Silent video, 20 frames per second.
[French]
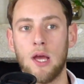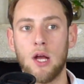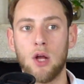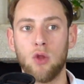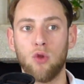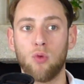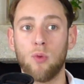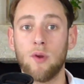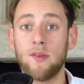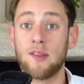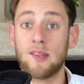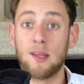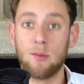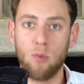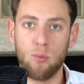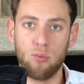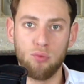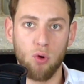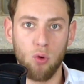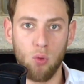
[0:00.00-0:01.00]
Donc moi, c'était mon
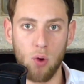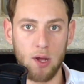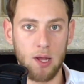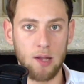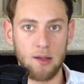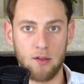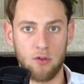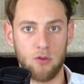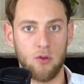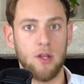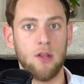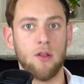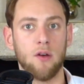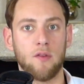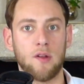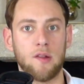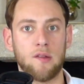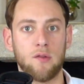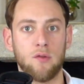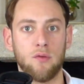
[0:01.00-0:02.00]
pourquoi qui était solide, en
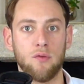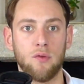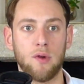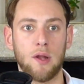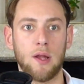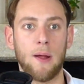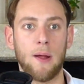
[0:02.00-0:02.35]
fait, si vous voulez.